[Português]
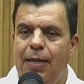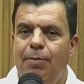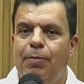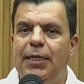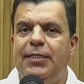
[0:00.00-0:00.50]

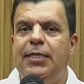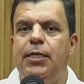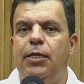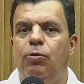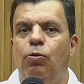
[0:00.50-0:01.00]
Mas
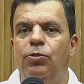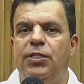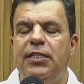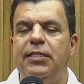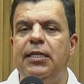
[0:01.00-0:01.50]
se com
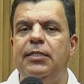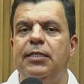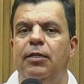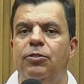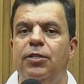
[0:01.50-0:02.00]
16
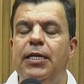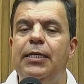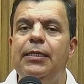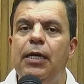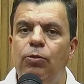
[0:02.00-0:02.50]
anos ele
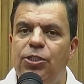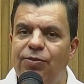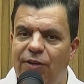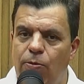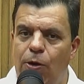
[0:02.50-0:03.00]
não
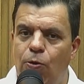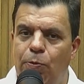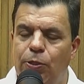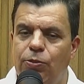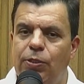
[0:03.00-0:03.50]
tiver uma
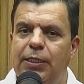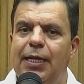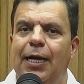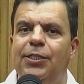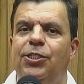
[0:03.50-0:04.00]

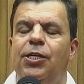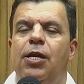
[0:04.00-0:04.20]
oportunidade,